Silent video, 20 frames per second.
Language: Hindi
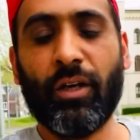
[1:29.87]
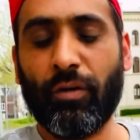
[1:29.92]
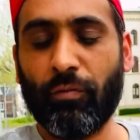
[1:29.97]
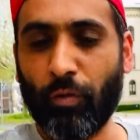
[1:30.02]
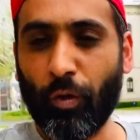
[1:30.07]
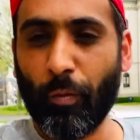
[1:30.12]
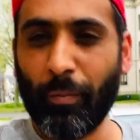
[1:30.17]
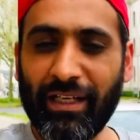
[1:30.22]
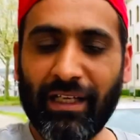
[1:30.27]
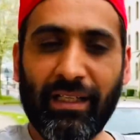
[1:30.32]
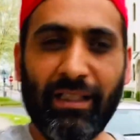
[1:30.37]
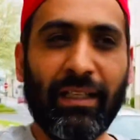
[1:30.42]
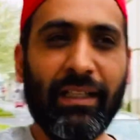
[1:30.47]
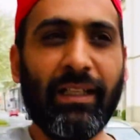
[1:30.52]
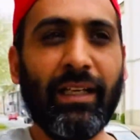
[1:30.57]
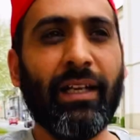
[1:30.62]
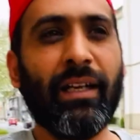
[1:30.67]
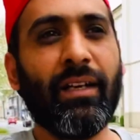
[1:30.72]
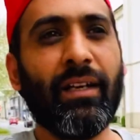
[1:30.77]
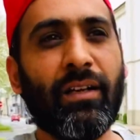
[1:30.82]
वो मैंने ले
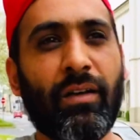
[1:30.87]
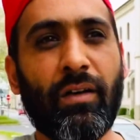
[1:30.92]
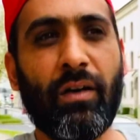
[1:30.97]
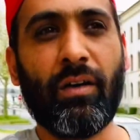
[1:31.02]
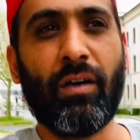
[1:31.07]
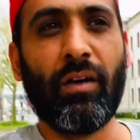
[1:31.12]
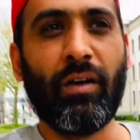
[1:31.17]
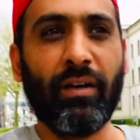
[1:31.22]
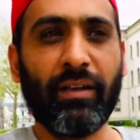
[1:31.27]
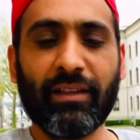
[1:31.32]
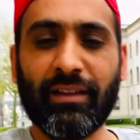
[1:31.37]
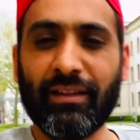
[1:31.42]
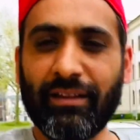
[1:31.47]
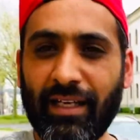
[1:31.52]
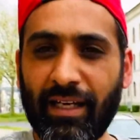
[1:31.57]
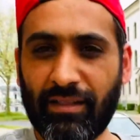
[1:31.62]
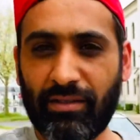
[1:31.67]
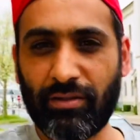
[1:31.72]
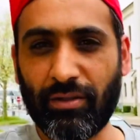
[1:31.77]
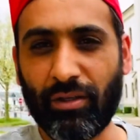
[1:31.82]
लिया है और
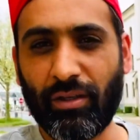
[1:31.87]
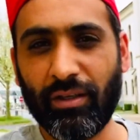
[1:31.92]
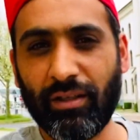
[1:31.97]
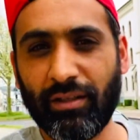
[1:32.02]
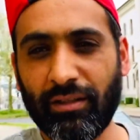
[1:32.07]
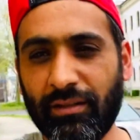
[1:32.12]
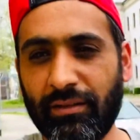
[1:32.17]
दैट्स ऑल